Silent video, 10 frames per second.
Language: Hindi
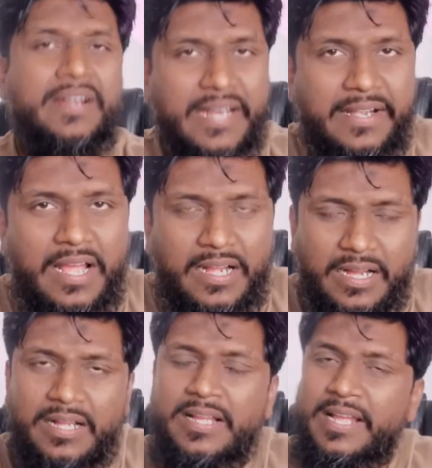डेटा
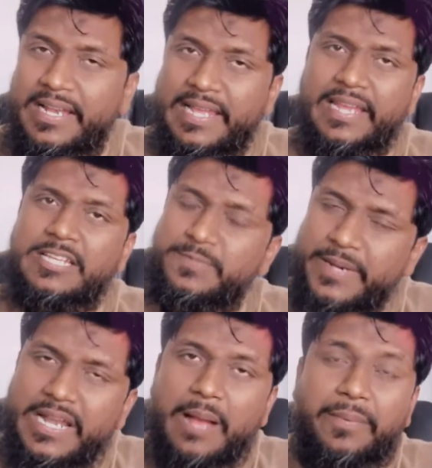का लेकिन
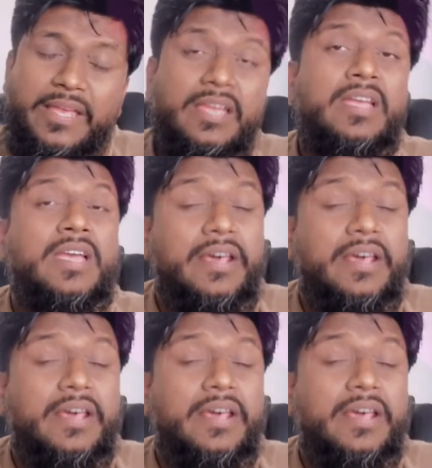स्पीड आपकी